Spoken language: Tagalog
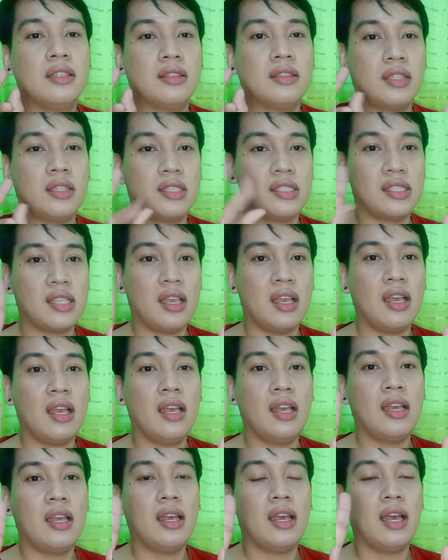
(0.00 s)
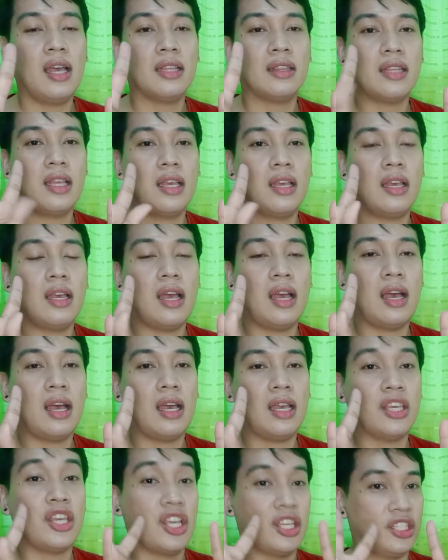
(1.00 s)
Isaa, at
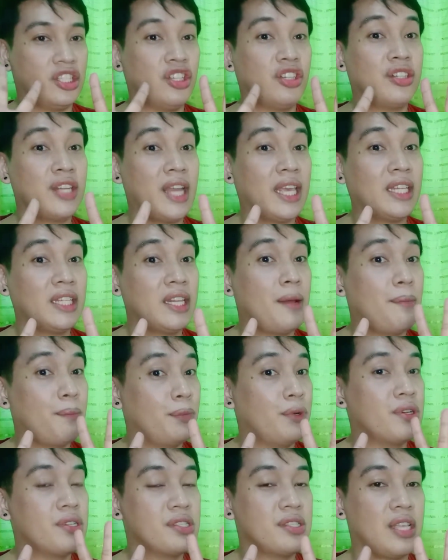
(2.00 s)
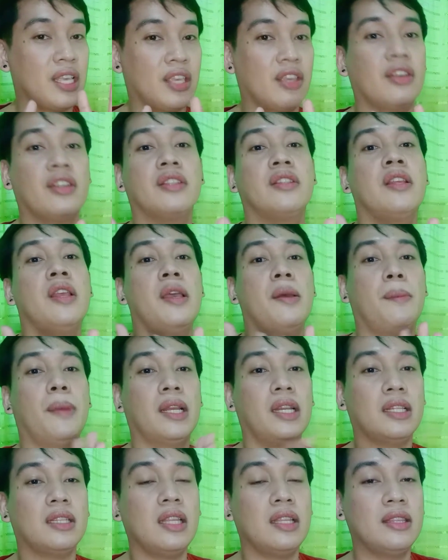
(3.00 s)
uh, ayan, yung 9 numbers na yun.
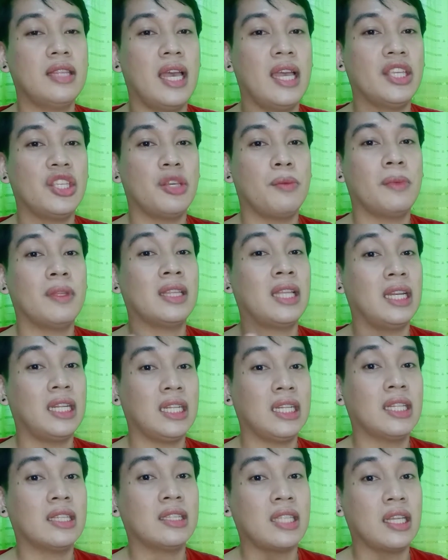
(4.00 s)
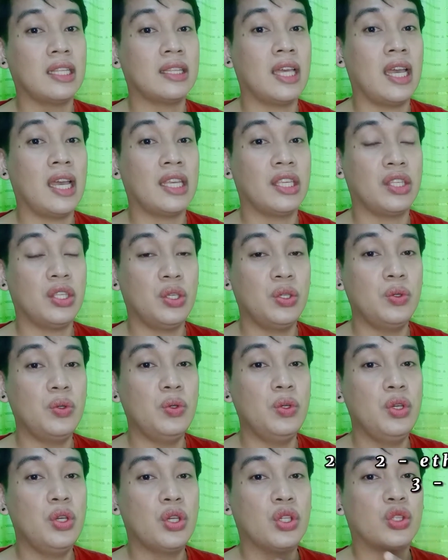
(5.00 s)
Pag natandaan nyo, madali nang tandaan
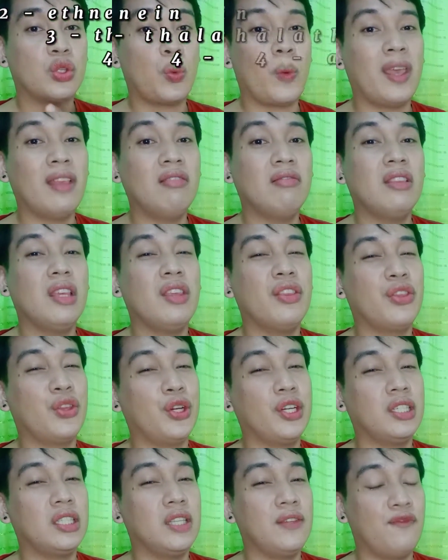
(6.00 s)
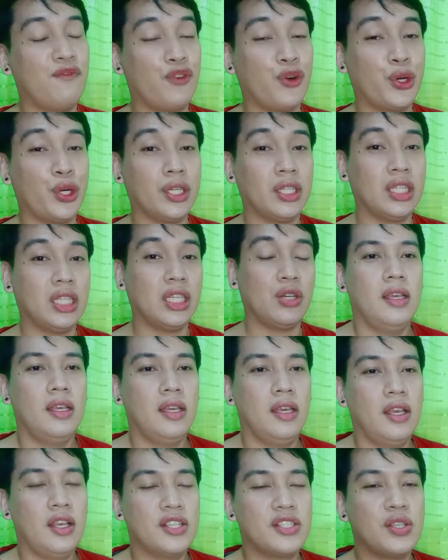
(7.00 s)
yung 20, 30,
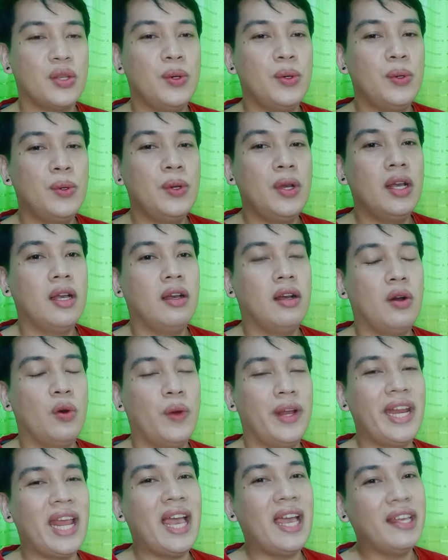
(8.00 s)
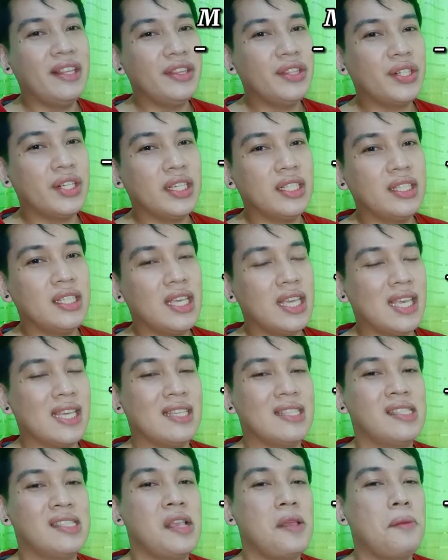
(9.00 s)
40. So, 100
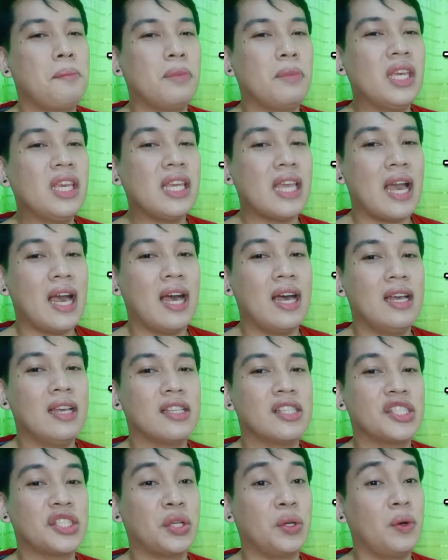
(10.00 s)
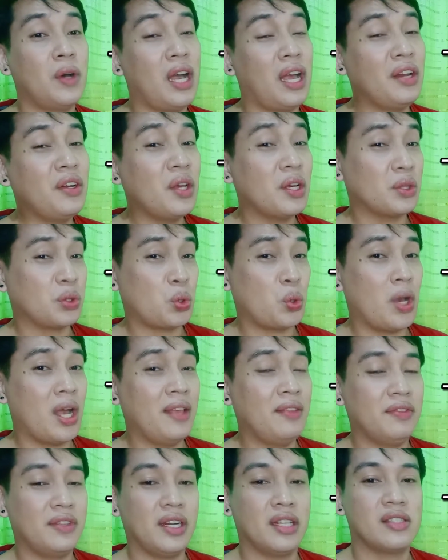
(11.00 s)
is Mia. So, ano ang
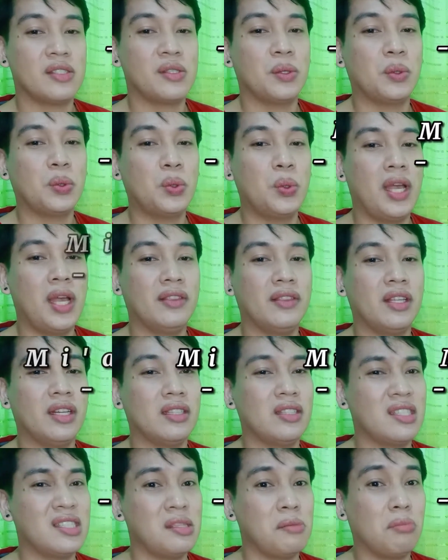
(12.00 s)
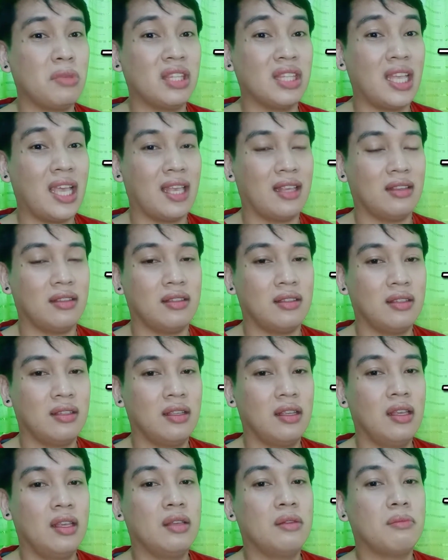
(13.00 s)
200? So, 200 is Miten.
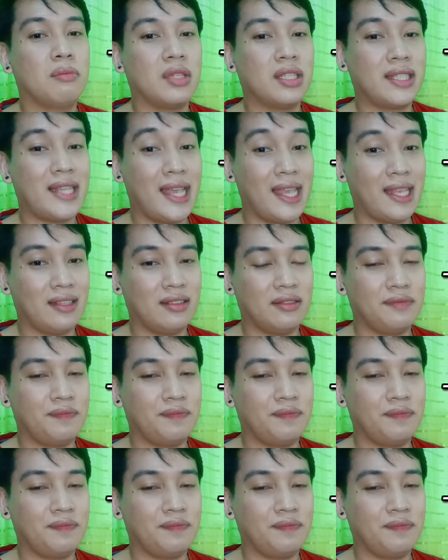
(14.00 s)
Miten.